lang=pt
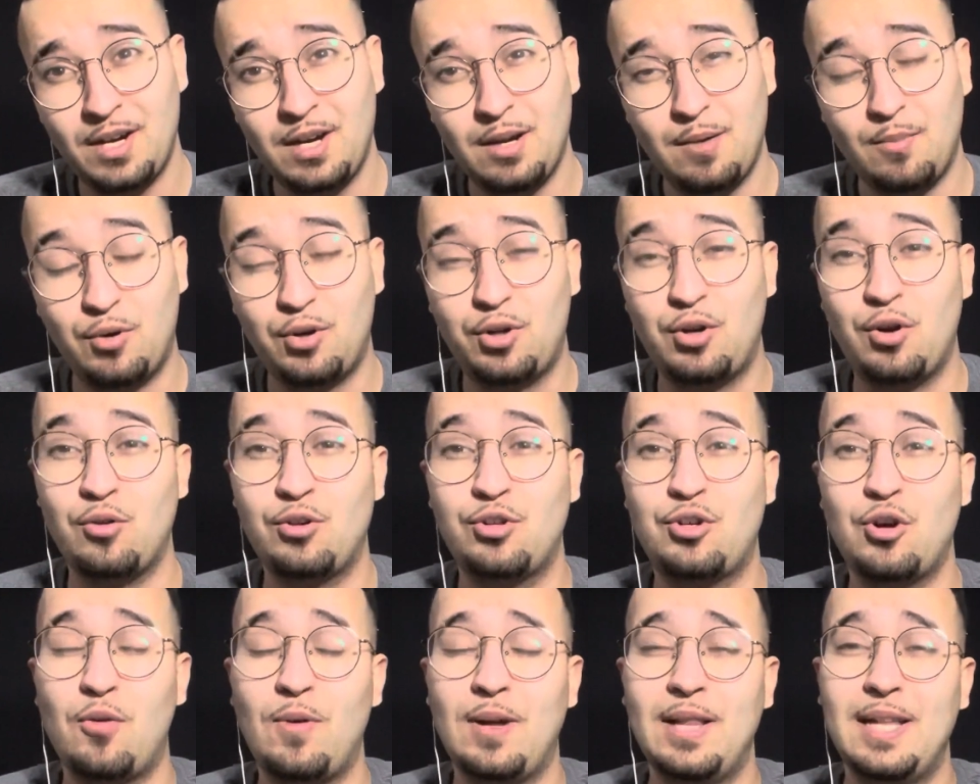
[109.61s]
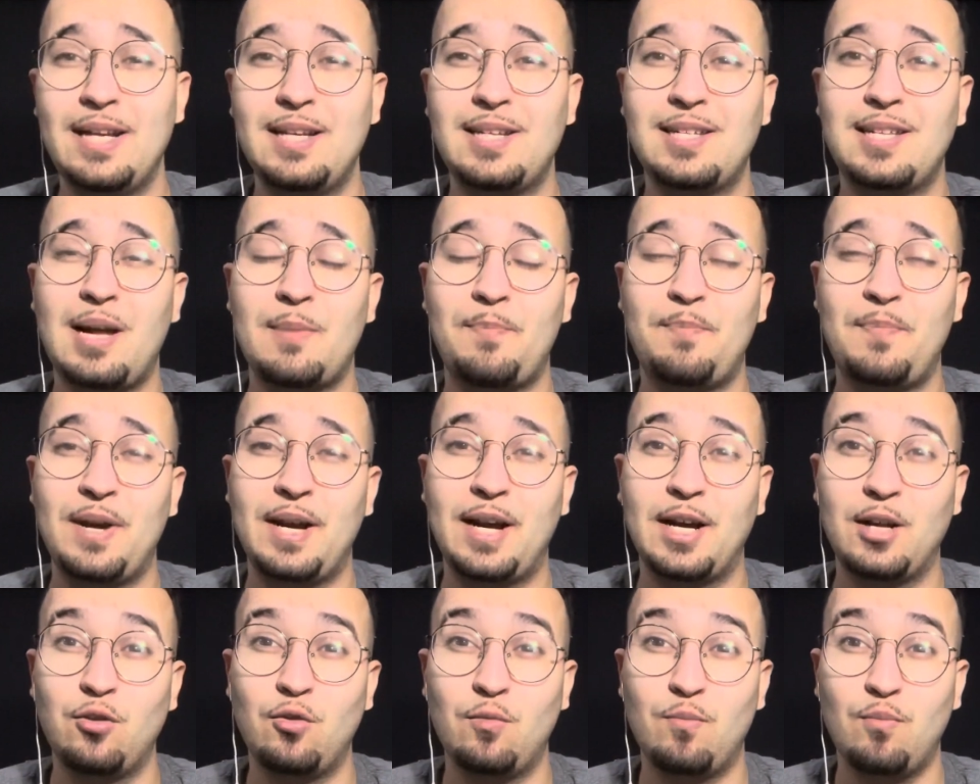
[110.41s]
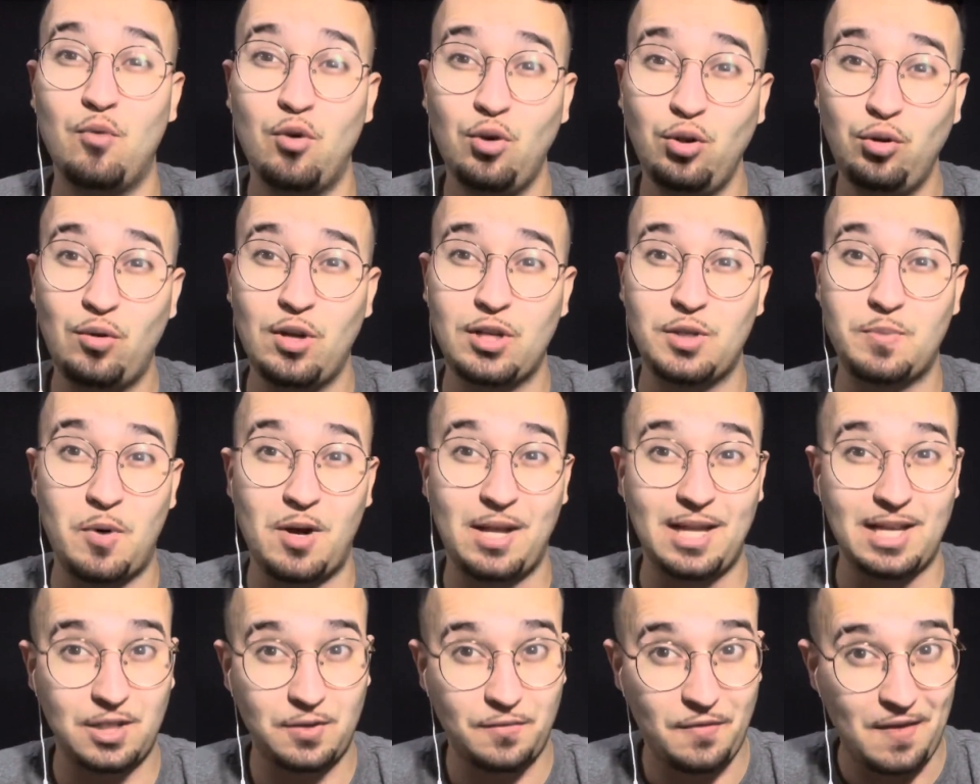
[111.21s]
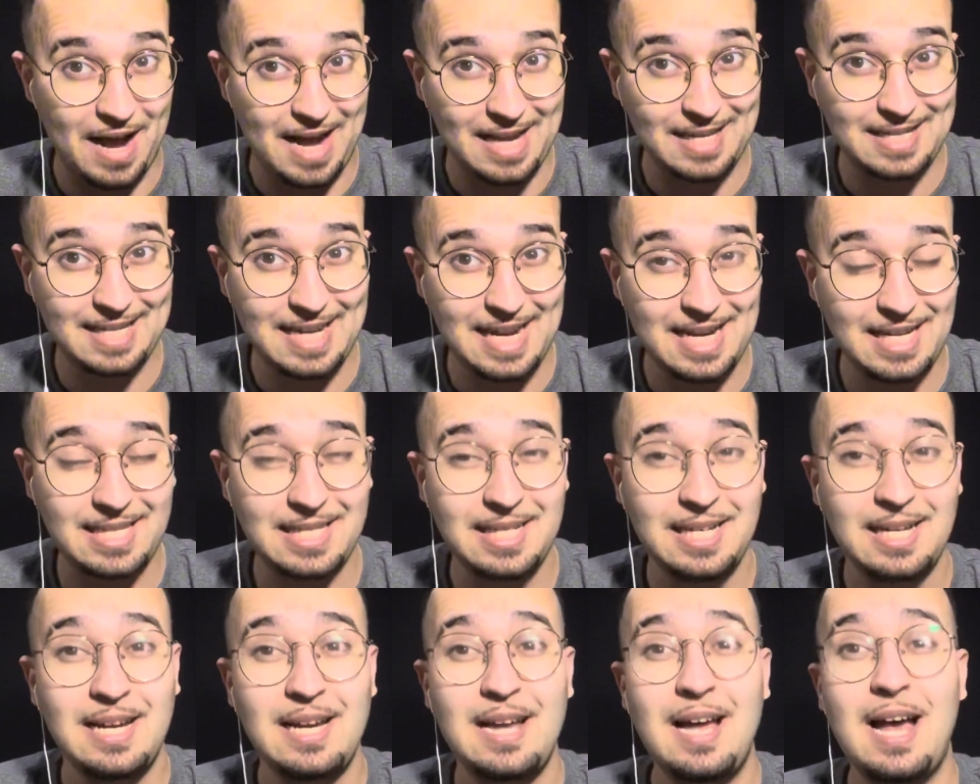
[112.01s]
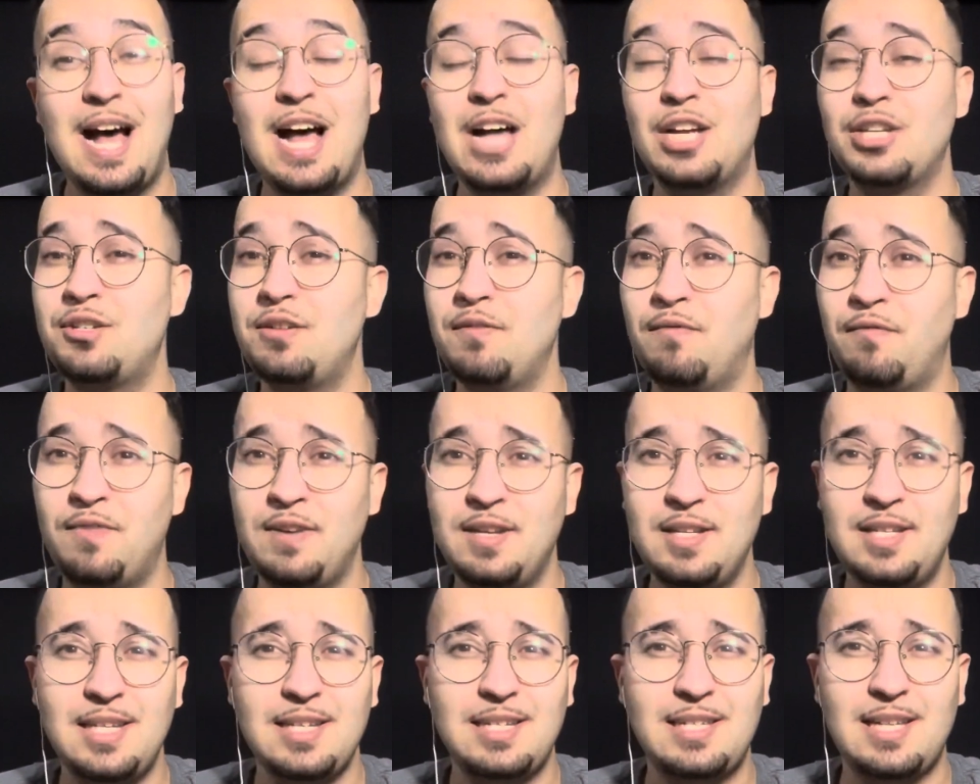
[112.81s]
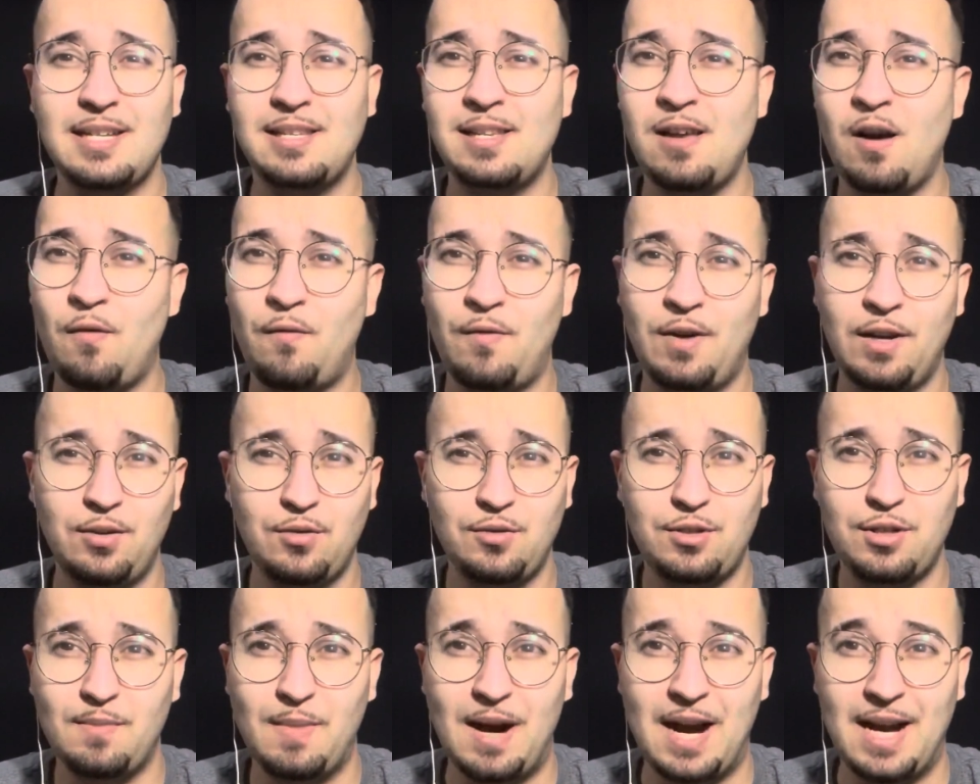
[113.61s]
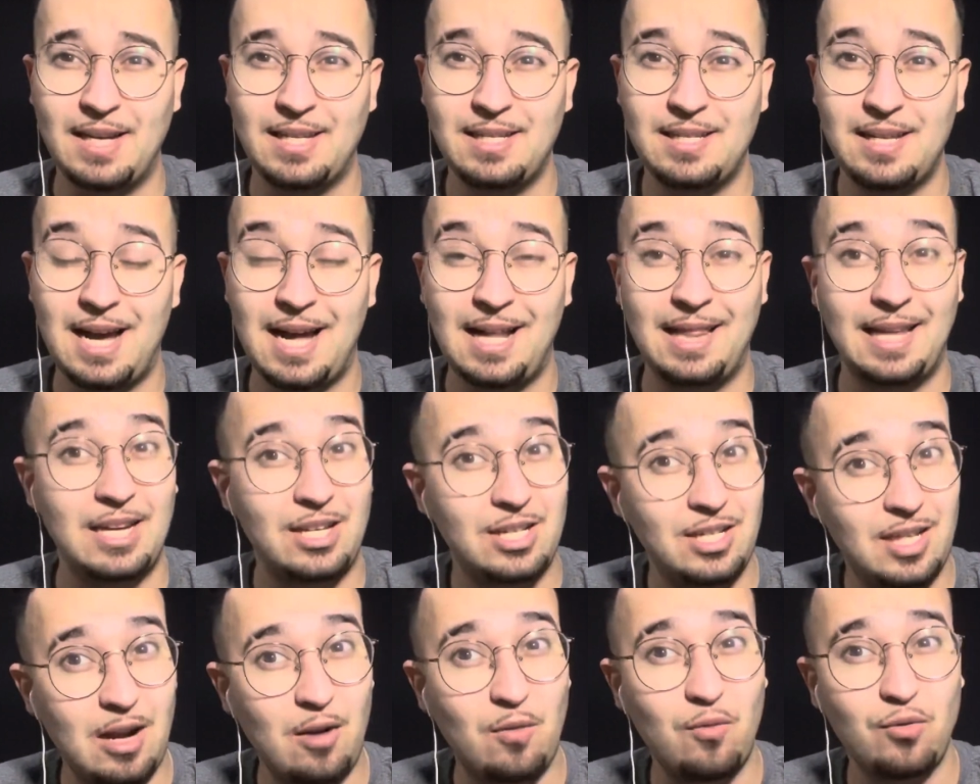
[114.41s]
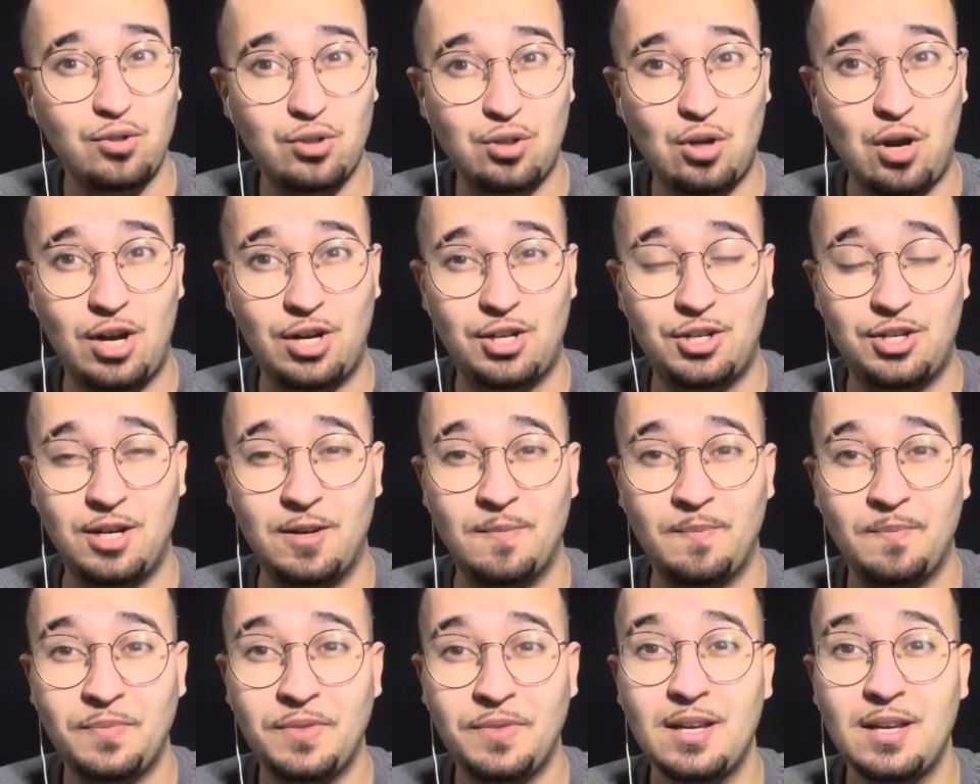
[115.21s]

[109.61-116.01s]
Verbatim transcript: Porque o John, além de estar pegando muito as bolas fáceis, as difíceis está salvando demais. Além de estar com sorte.